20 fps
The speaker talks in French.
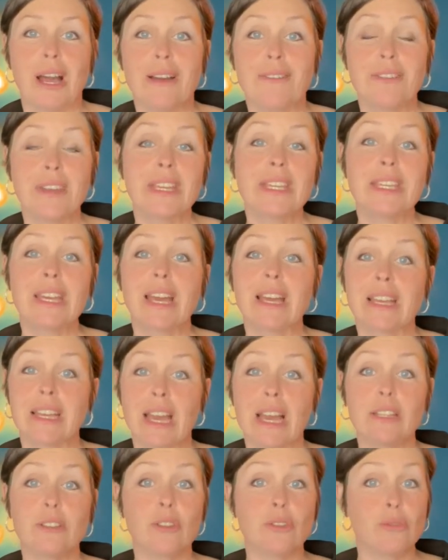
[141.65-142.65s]
avec un
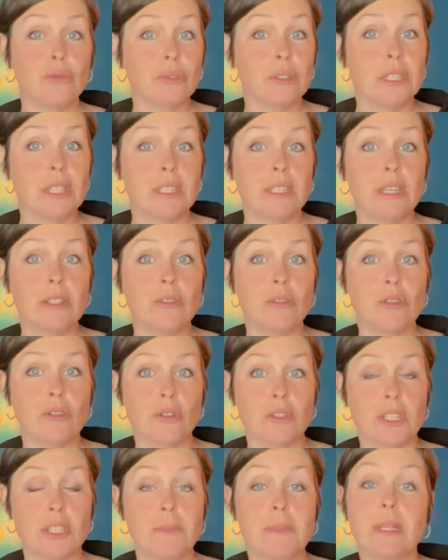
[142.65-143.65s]
cadre d'une dizaine de
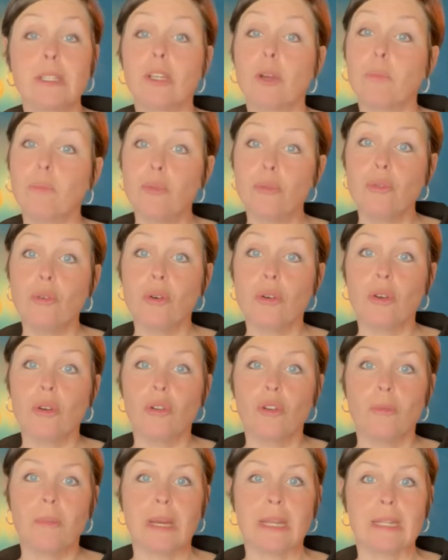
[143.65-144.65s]
centimètres plus haut que
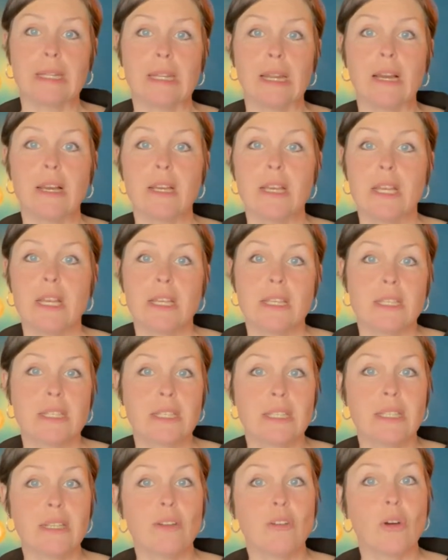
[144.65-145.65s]
le matelas,
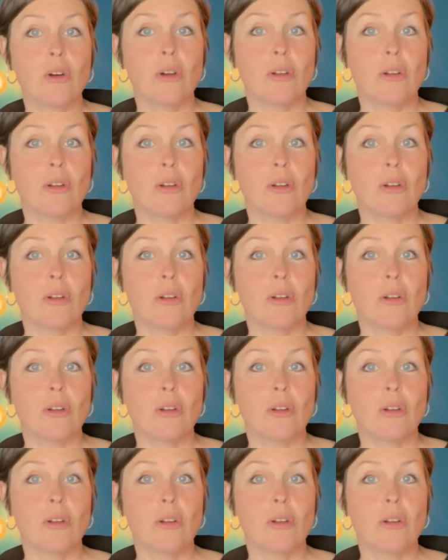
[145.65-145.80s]
ce qui,